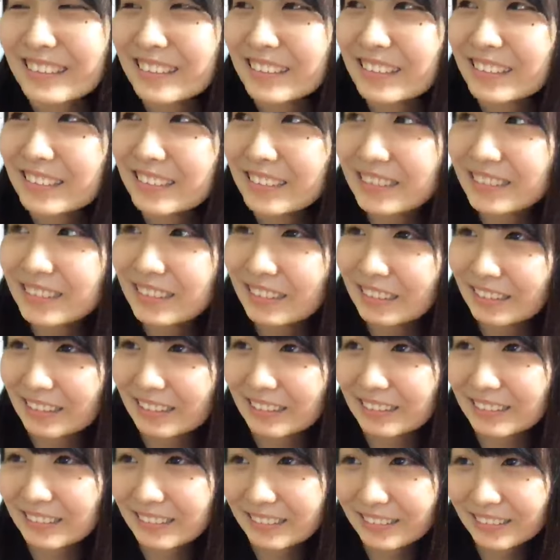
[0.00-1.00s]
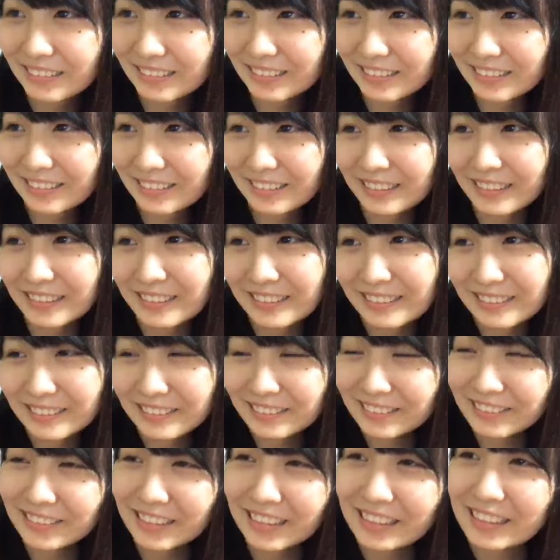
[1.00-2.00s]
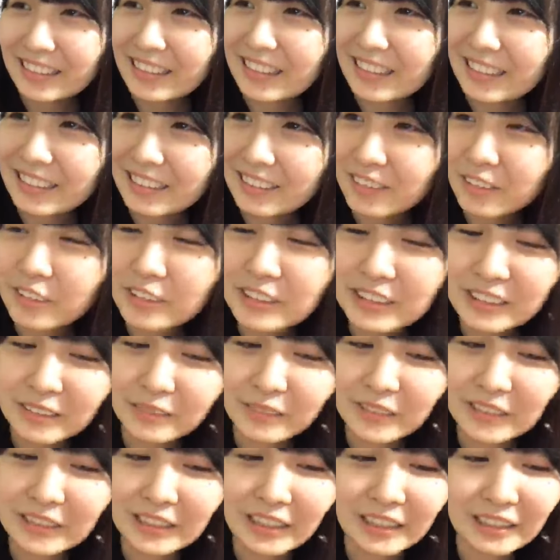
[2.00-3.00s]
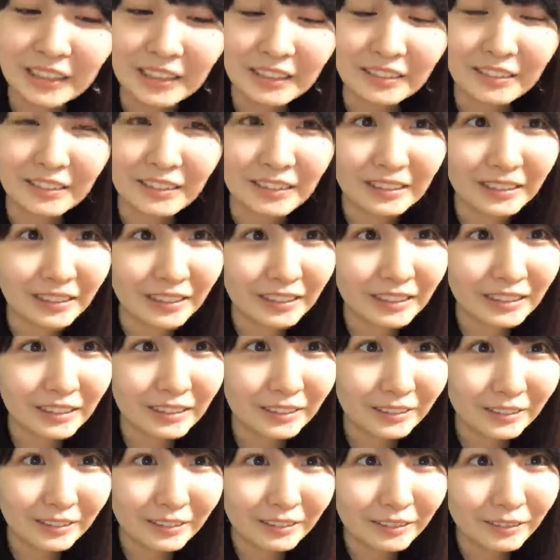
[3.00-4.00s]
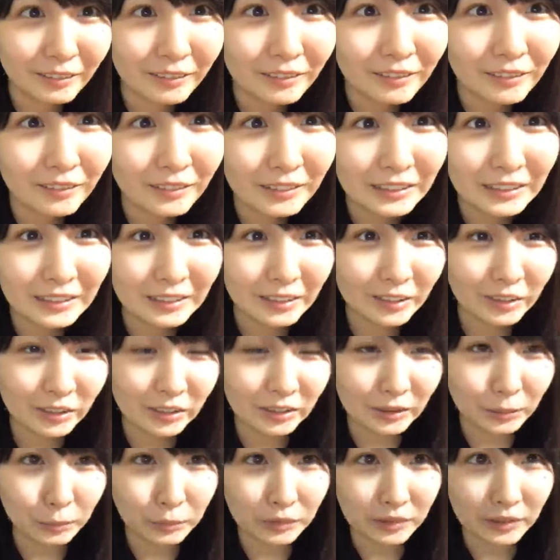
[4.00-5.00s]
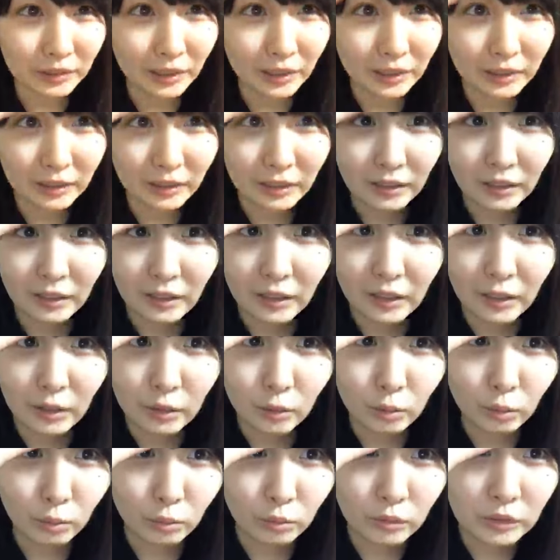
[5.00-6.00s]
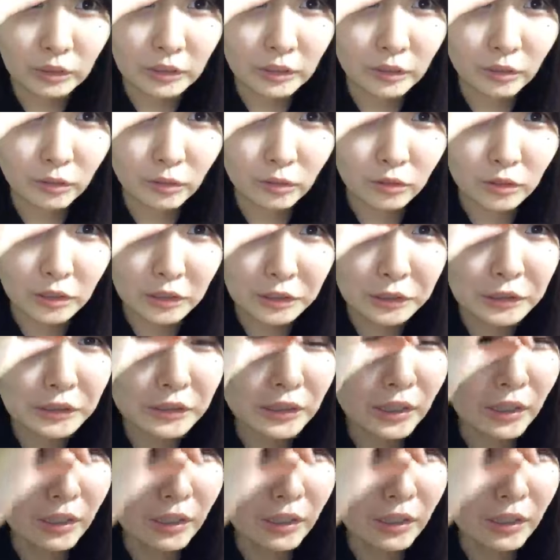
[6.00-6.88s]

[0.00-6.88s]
忘れちゃったどこだっけ都市みたいなのかな多い都市みたいなそうインドネシ